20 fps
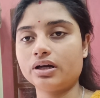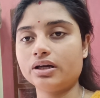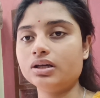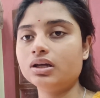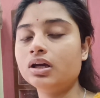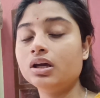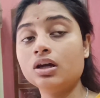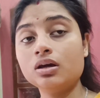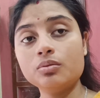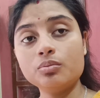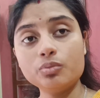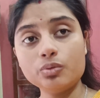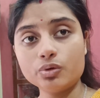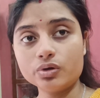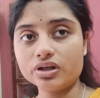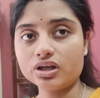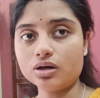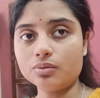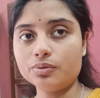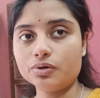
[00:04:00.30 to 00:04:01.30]
খাই
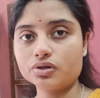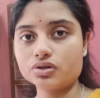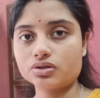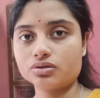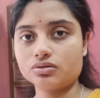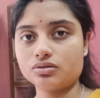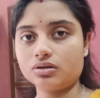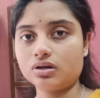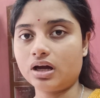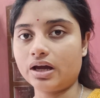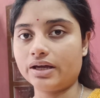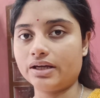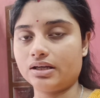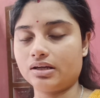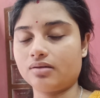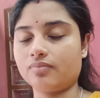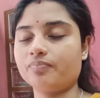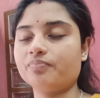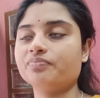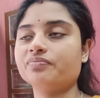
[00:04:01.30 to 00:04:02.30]
মুড়িও পর্যন্ত খাই
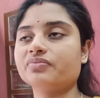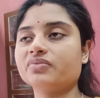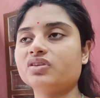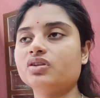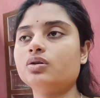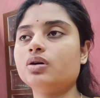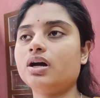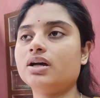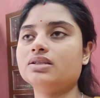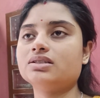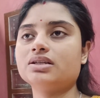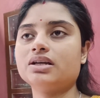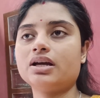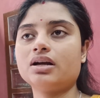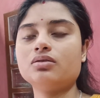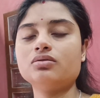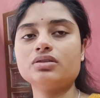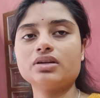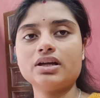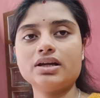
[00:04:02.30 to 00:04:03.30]
না তো আজকে
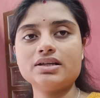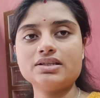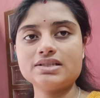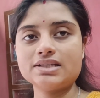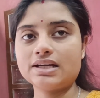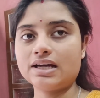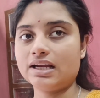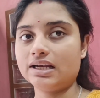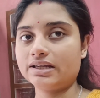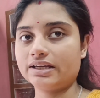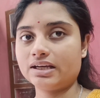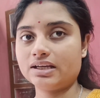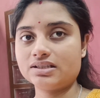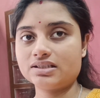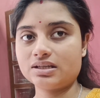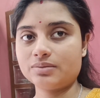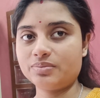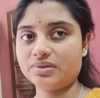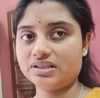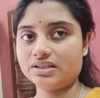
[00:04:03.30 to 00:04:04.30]
এখন খেয়েছি কালকের
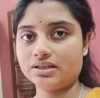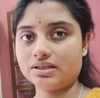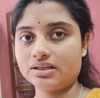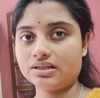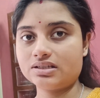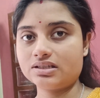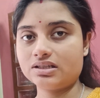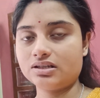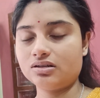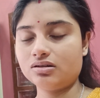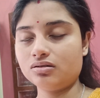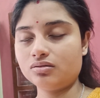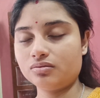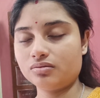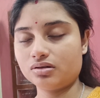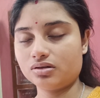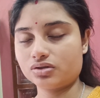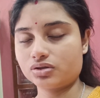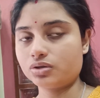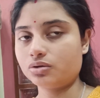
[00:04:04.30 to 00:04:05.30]
যে পিঠেটা ছিল
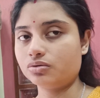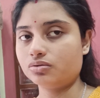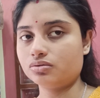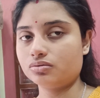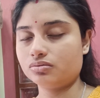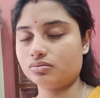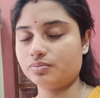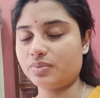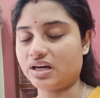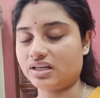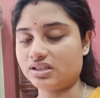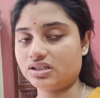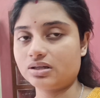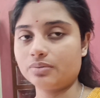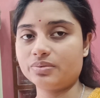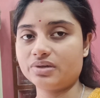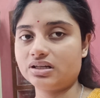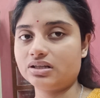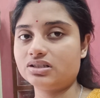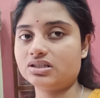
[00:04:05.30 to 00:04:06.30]
সরু
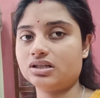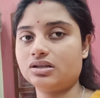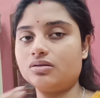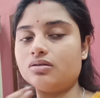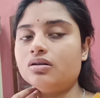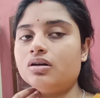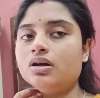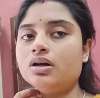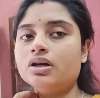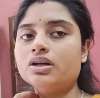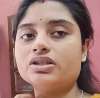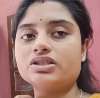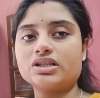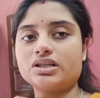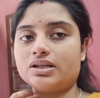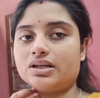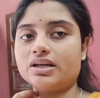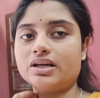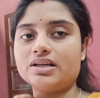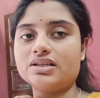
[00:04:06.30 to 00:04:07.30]
পাটিসাপটাটা ছিল
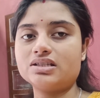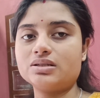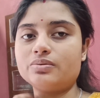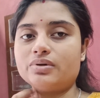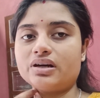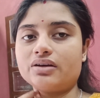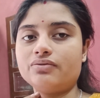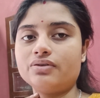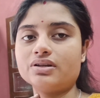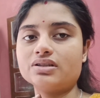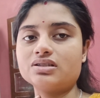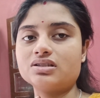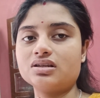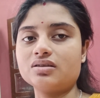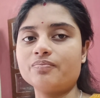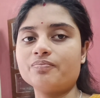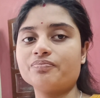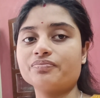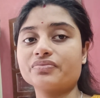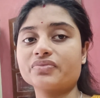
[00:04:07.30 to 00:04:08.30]
সেটা খেয়েছি ব্রেকফাস্টে
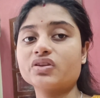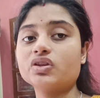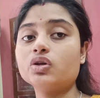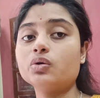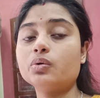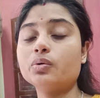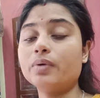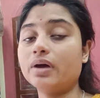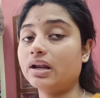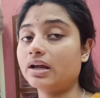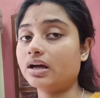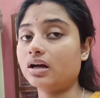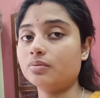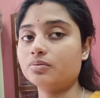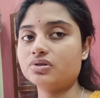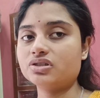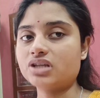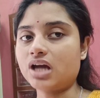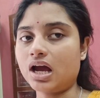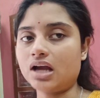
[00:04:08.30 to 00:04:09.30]
দুপুরবেলা
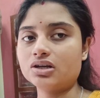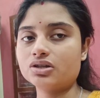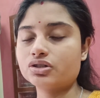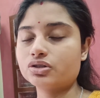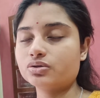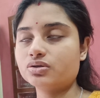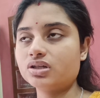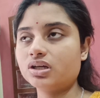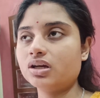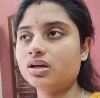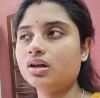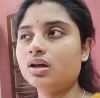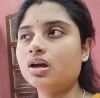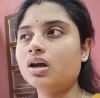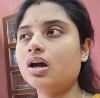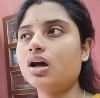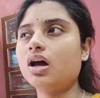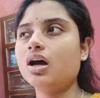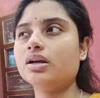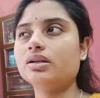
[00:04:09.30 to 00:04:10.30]
খাবো ঝাল সুজি
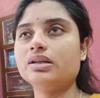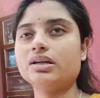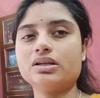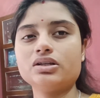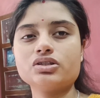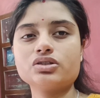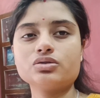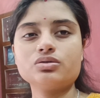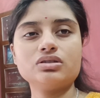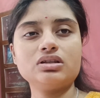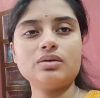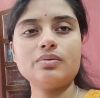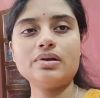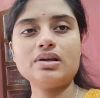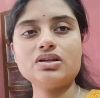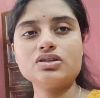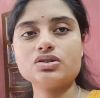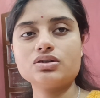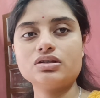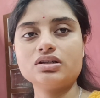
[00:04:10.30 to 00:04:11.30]
আর দেখি
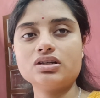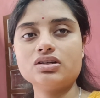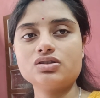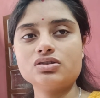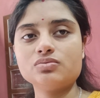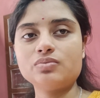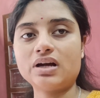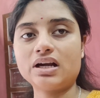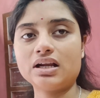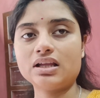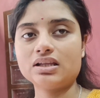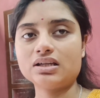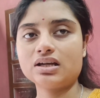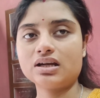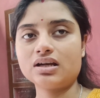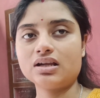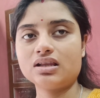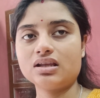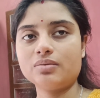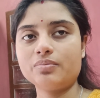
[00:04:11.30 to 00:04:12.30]
সন্ধ্যাবেলা যদি কিছু বানাতে
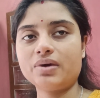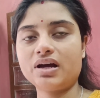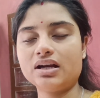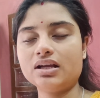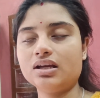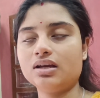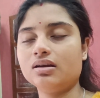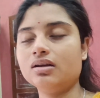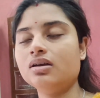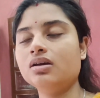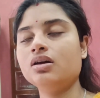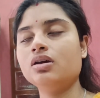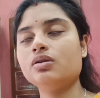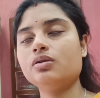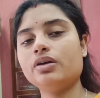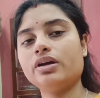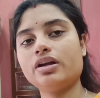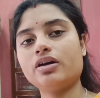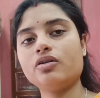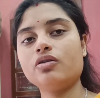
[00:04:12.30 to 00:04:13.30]
টানাতে পারি তো
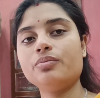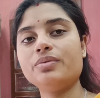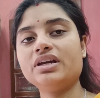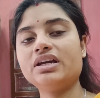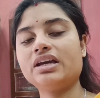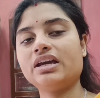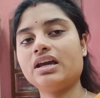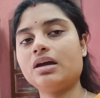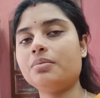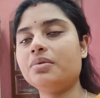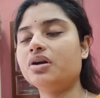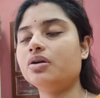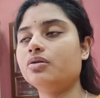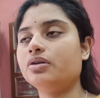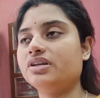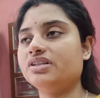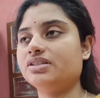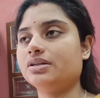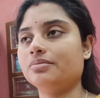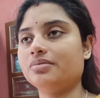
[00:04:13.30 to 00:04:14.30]
এরকমই খেয়ে আমার
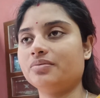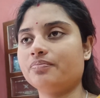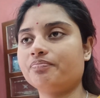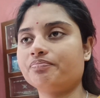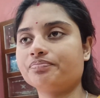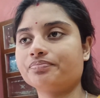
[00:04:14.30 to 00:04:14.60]
হয়ে যাবে